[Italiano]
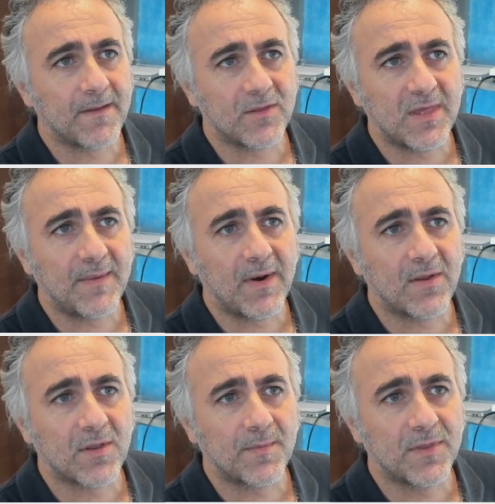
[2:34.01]
scegliamo la
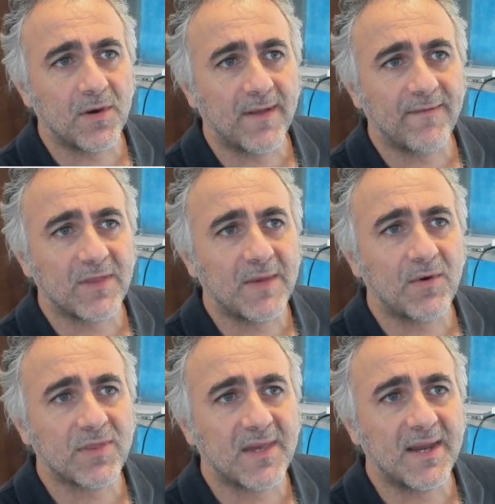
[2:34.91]
nostra opzione,
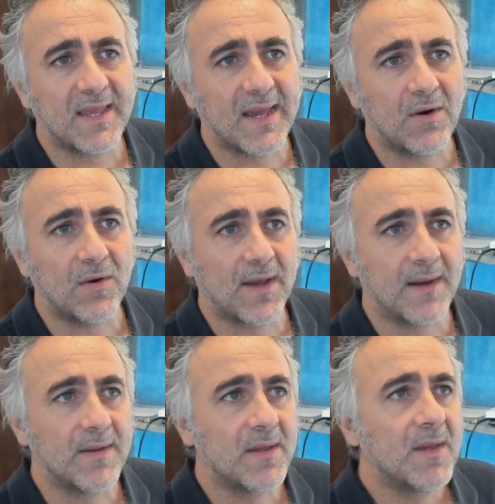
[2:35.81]
facciamo scarica
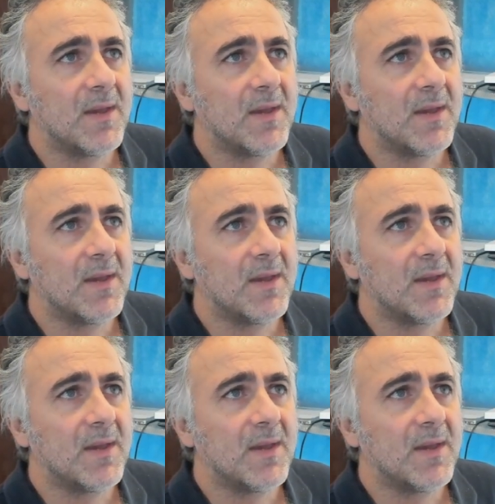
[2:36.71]
ora.